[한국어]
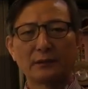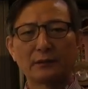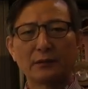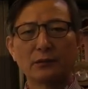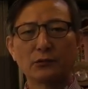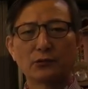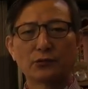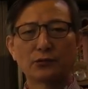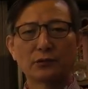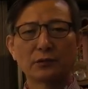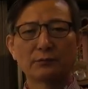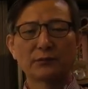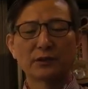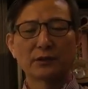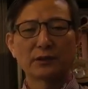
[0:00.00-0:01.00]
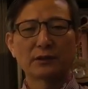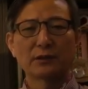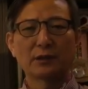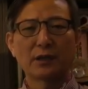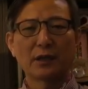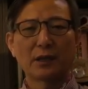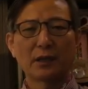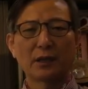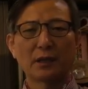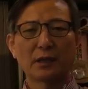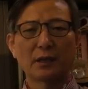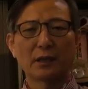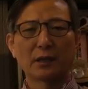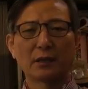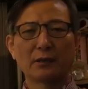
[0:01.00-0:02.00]
등수는 뭐
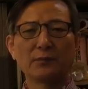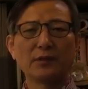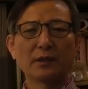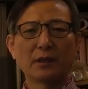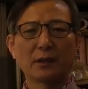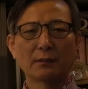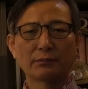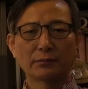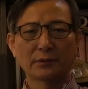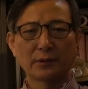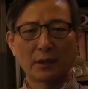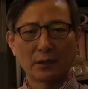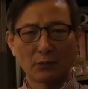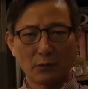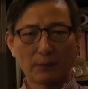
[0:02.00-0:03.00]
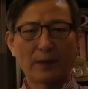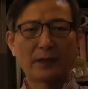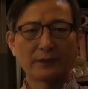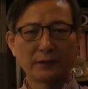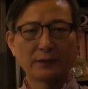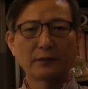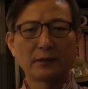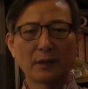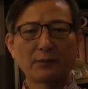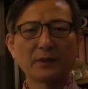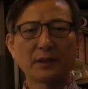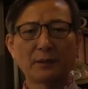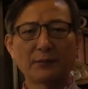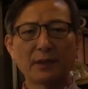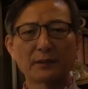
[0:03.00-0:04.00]
크게 의미가 없다고 봐지기는
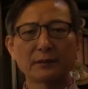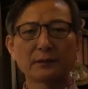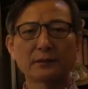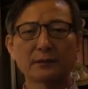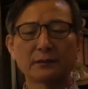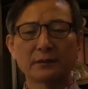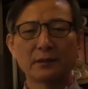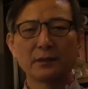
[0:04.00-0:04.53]
합니다만은